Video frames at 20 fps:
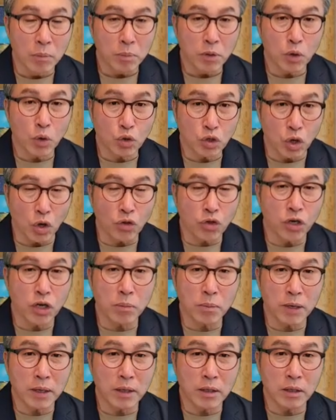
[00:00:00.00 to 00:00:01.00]
비록
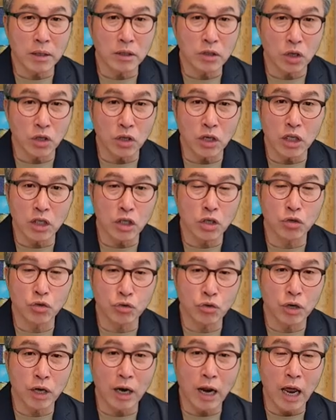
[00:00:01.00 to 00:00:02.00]
저들이 만든 저들의
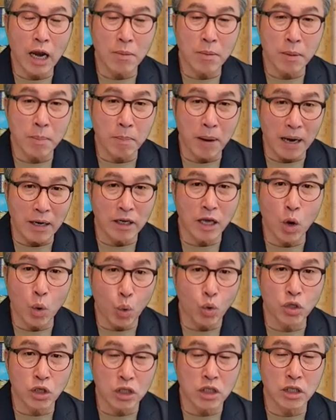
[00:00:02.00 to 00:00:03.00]
실수를 하나님이 바르게
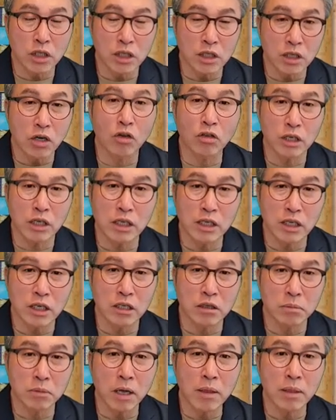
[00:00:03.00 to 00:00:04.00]
고치신 그런
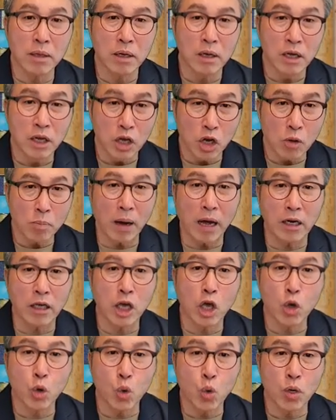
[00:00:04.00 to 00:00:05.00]
일들이지만 이를
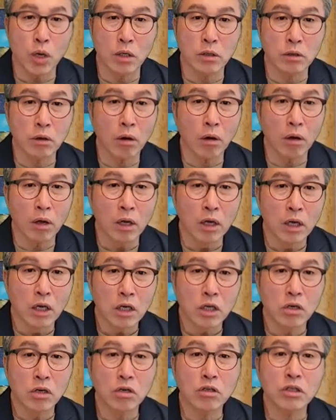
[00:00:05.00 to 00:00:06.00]
바르게 교육해서
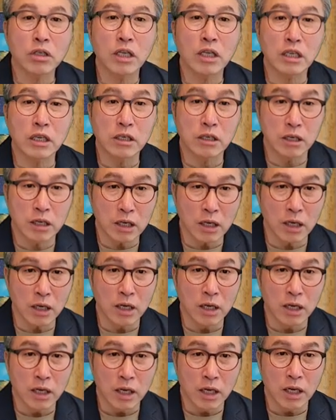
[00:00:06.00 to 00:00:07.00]
그릇된
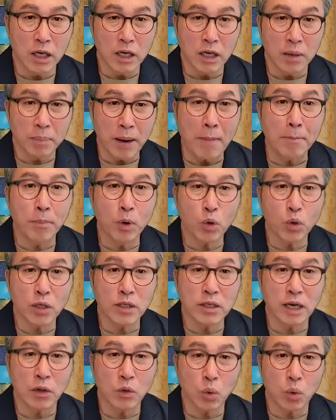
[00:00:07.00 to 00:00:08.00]
일들이 예,
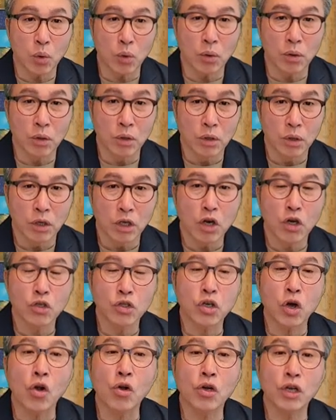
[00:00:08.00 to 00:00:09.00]
반복되지 않도록
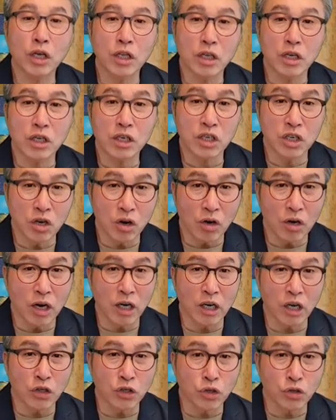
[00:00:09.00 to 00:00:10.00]
이런 절기들을
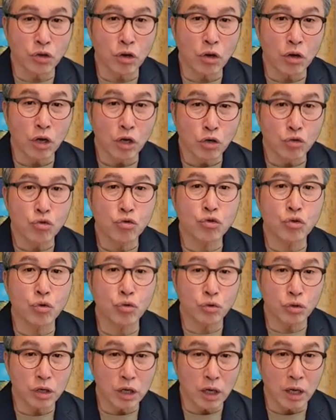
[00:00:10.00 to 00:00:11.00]
기억하게 하셔서 그
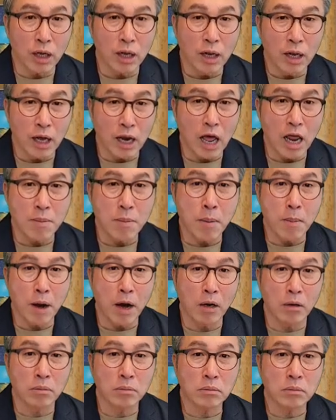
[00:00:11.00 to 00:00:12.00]
후손들이 하나님의
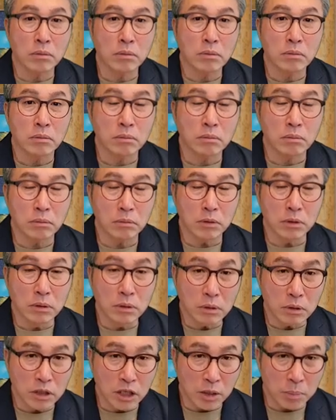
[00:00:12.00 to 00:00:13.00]
마음
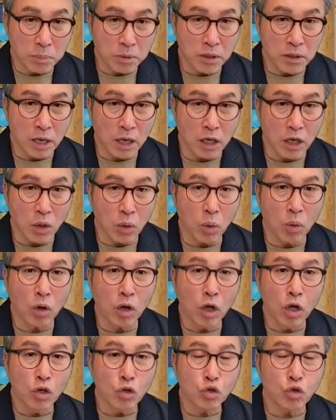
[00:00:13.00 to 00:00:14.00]
늘 깊이 새기고
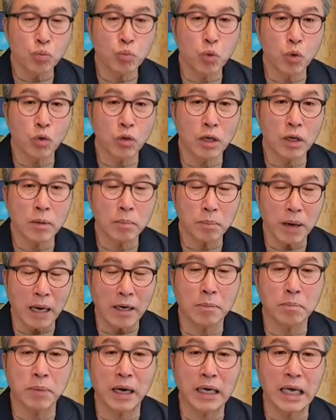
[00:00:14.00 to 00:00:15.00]
축복된
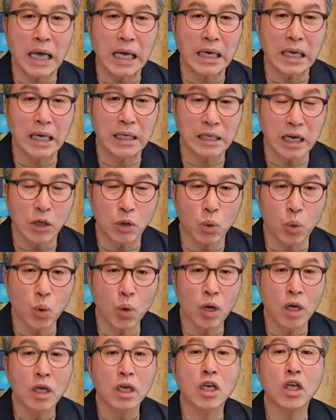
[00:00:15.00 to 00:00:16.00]
바른 방향에
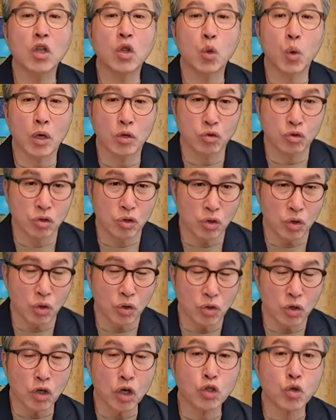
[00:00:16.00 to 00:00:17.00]
살도록 인도해 주시는
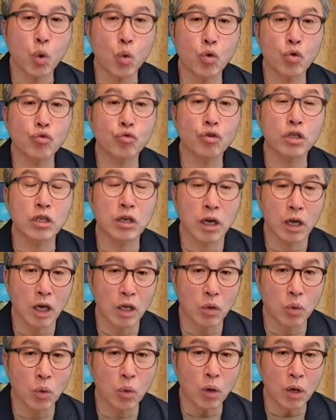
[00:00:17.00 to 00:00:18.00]
거죠. 그래서 오늘
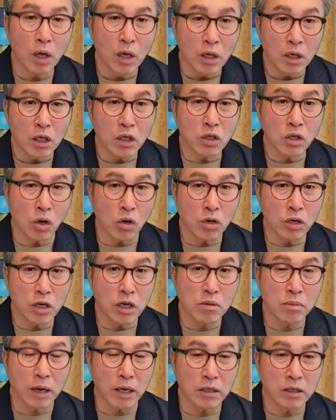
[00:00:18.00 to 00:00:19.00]
우리들에게도 이
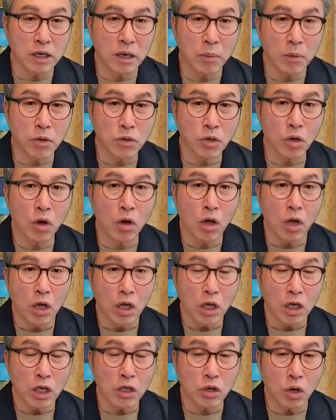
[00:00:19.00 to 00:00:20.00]
절기를 맞이하면서
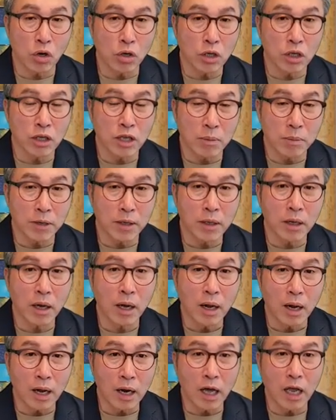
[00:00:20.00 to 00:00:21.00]
이 절기 때마다
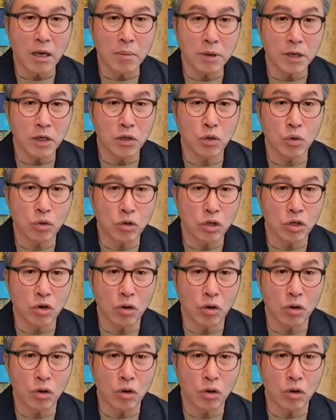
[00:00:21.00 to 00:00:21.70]
하나님의 의도를